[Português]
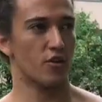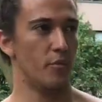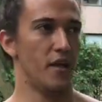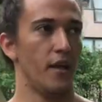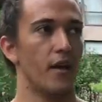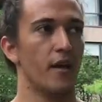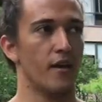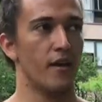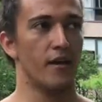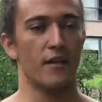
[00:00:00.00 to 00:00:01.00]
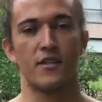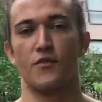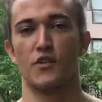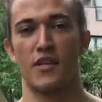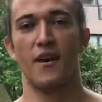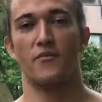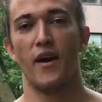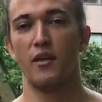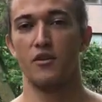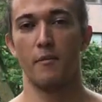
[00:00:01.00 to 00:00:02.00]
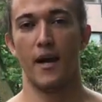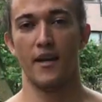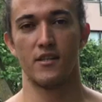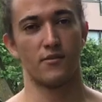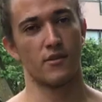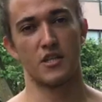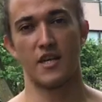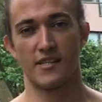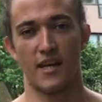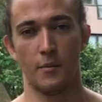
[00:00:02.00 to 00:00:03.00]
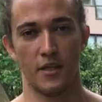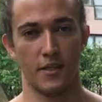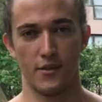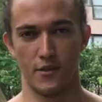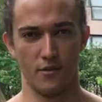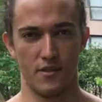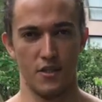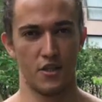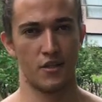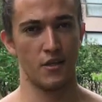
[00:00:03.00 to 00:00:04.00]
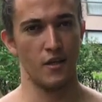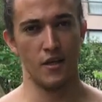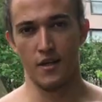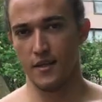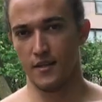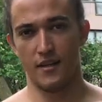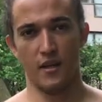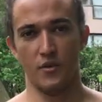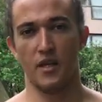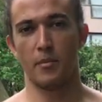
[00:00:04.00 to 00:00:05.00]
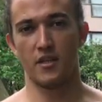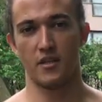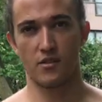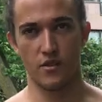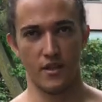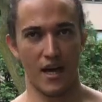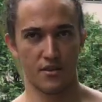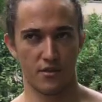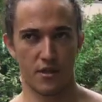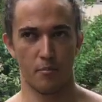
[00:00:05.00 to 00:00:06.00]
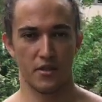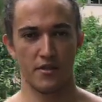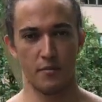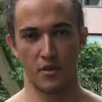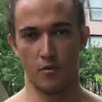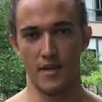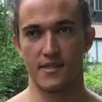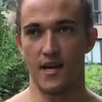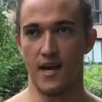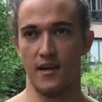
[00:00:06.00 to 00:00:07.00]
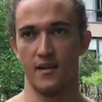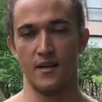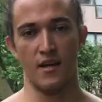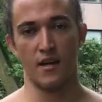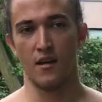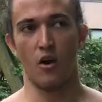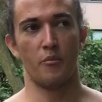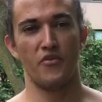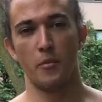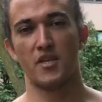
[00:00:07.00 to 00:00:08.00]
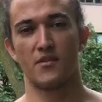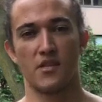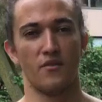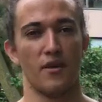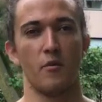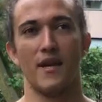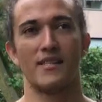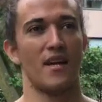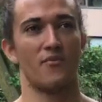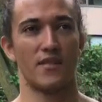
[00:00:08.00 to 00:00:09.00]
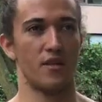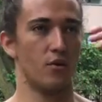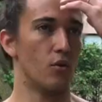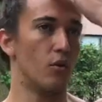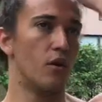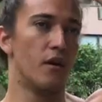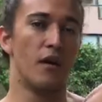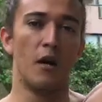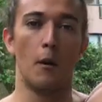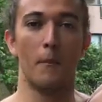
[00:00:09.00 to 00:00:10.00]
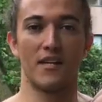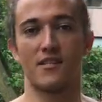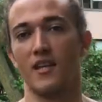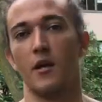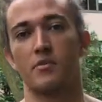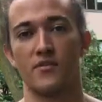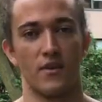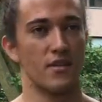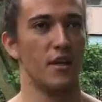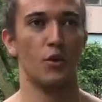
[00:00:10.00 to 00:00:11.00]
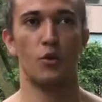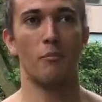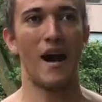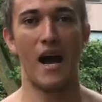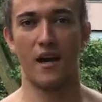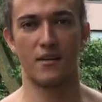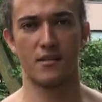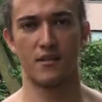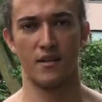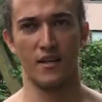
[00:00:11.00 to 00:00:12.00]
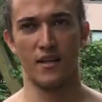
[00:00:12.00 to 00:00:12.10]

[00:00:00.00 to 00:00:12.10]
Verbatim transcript: sobre se você é velho demais, você já sabe que isso não existe. Então, independente da sua idade, você pode sempre começar. Obviamente você não vai começar fazendo muscle ups, fazendo barras,